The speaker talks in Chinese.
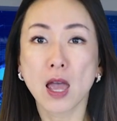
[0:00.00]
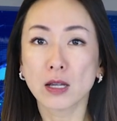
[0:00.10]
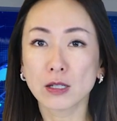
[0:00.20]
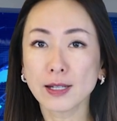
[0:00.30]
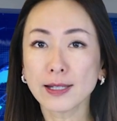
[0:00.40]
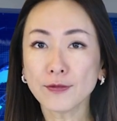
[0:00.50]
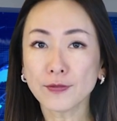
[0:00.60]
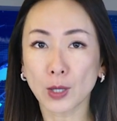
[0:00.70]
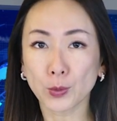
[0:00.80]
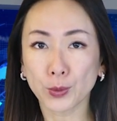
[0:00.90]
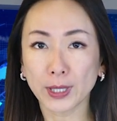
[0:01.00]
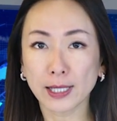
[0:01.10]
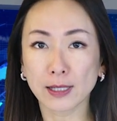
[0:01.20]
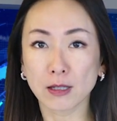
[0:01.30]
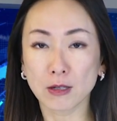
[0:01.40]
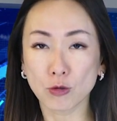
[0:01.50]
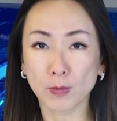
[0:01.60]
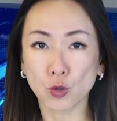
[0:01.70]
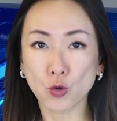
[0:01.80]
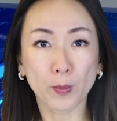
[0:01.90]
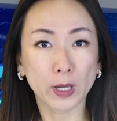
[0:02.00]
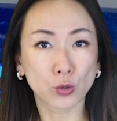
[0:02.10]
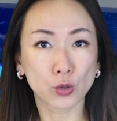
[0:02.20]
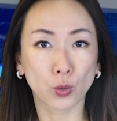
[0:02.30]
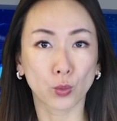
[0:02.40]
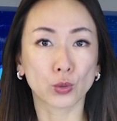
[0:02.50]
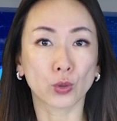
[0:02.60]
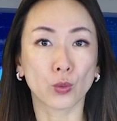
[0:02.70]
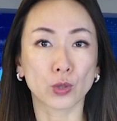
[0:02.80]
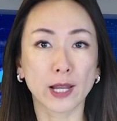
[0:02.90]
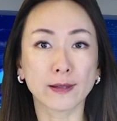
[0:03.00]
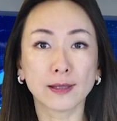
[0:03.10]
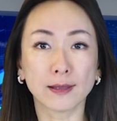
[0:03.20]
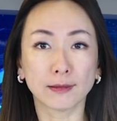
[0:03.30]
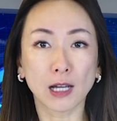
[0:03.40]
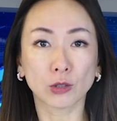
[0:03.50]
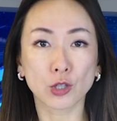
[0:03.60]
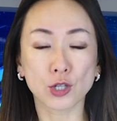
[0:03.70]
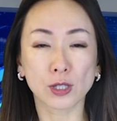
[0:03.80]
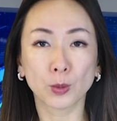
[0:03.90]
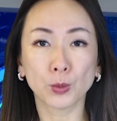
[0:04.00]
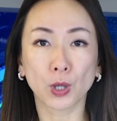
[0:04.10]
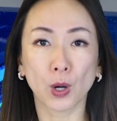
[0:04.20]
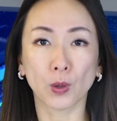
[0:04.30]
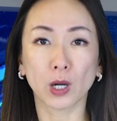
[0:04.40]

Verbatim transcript: 这项法律规定，即使民众没有走有人行道的十字路口，